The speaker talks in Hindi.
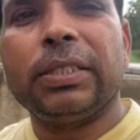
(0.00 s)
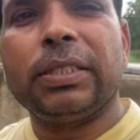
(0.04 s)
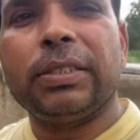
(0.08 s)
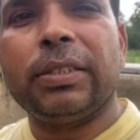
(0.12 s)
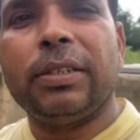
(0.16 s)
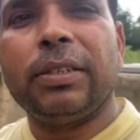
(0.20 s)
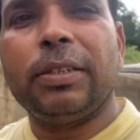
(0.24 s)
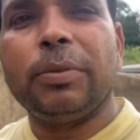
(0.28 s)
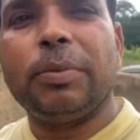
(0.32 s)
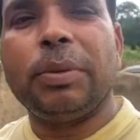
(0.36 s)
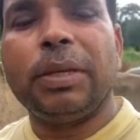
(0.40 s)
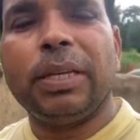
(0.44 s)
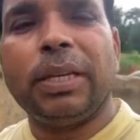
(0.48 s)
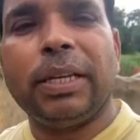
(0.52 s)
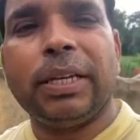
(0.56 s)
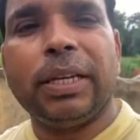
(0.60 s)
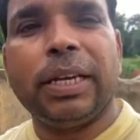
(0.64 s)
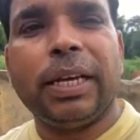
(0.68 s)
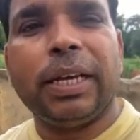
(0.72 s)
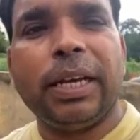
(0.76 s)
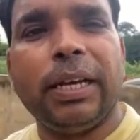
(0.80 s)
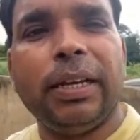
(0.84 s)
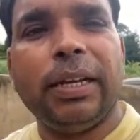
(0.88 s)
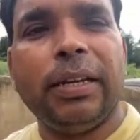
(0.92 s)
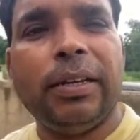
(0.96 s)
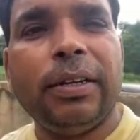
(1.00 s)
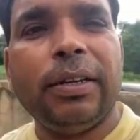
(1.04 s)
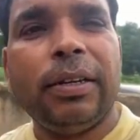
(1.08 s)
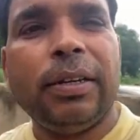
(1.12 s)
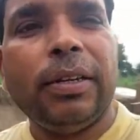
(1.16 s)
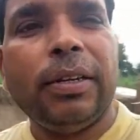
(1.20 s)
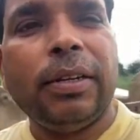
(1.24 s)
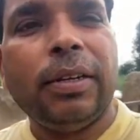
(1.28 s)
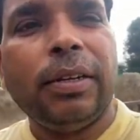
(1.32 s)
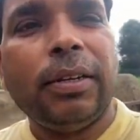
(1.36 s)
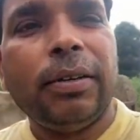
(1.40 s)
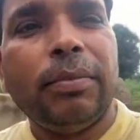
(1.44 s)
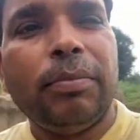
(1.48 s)
शर्ट भीग गया है
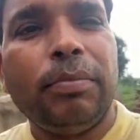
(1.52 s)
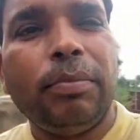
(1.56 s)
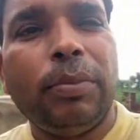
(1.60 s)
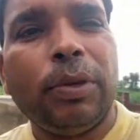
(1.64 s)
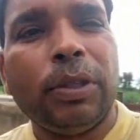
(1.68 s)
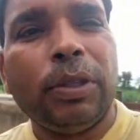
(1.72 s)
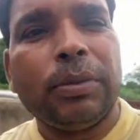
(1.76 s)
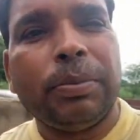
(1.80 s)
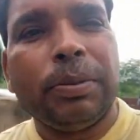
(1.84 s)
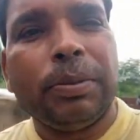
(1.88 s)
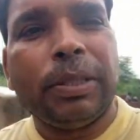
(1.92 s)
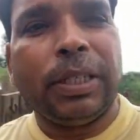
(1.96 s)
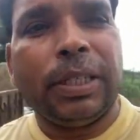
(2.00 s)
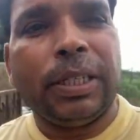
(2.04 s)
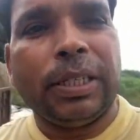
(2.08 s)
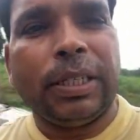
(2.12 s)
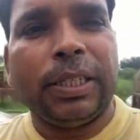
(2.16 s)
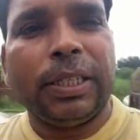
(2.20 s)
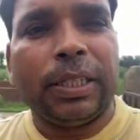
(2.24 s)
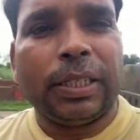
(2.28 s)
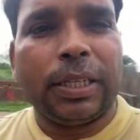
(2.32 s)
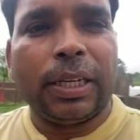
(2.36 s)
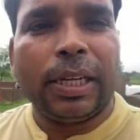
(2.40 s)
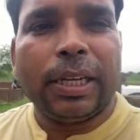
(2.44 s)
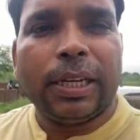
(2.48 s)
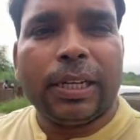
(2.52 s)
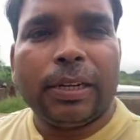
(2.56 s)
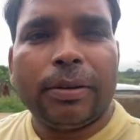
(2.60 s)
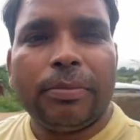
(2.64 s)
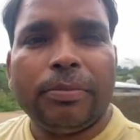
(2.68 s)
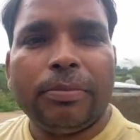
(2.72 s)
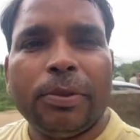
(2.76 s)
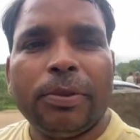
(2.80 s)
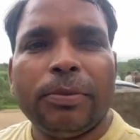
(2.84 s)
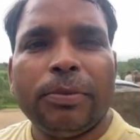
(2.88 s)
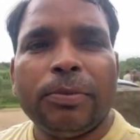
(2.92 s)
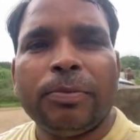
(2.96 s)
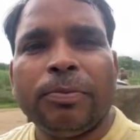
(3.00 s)
बहुत बढ़िया था कार्यक्रम
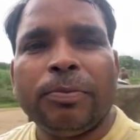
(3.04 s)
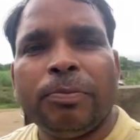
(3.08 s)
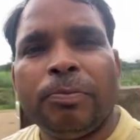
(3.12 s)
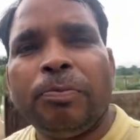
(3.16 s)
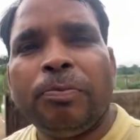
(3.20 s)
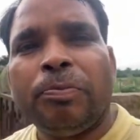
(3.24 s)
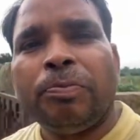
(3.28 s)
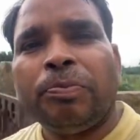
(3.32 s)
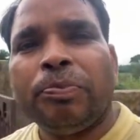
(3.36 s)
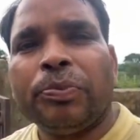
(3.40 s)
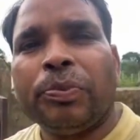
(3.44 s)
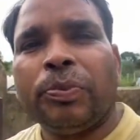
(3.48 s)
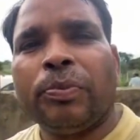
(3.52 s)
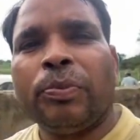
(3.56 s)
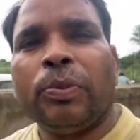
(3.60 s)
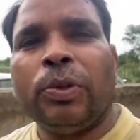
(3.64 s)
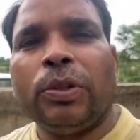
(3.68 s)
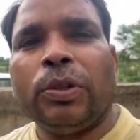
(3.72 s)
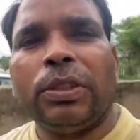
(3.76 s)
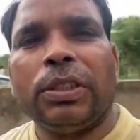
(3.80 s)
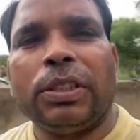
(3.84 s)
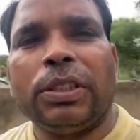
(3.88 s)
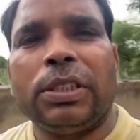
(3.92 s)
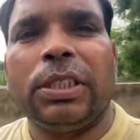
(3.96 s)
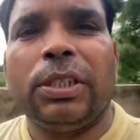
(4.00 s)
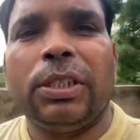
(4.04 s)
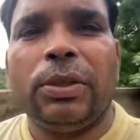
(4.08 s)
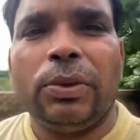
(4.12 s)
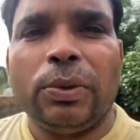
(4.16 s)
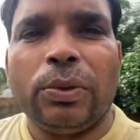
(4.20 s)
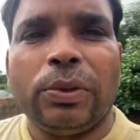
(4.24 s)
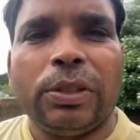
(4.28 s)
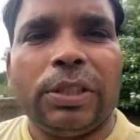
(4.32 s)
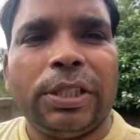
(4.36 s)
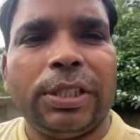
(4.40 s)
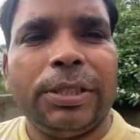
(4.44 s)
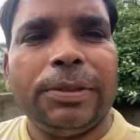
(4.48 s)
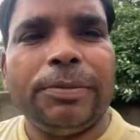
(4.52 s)
बहुत अच्छे लोग
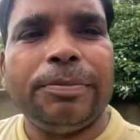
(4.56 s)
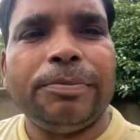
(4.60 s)
थे